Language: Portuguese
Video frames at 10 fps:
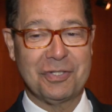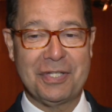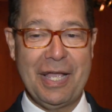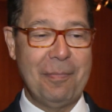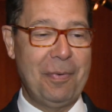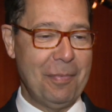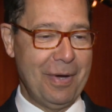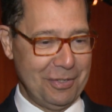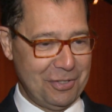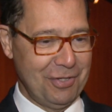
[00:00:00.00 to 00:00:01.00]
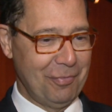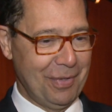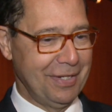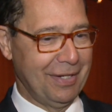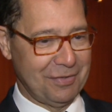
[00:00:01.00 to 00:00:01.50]
sempre mantive
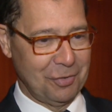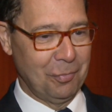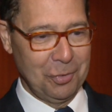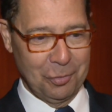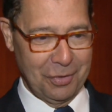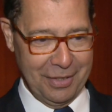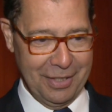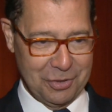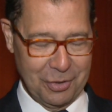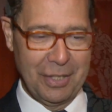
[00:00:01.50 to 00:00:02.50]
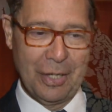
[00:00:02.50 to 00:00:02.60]
uma ligação muito grande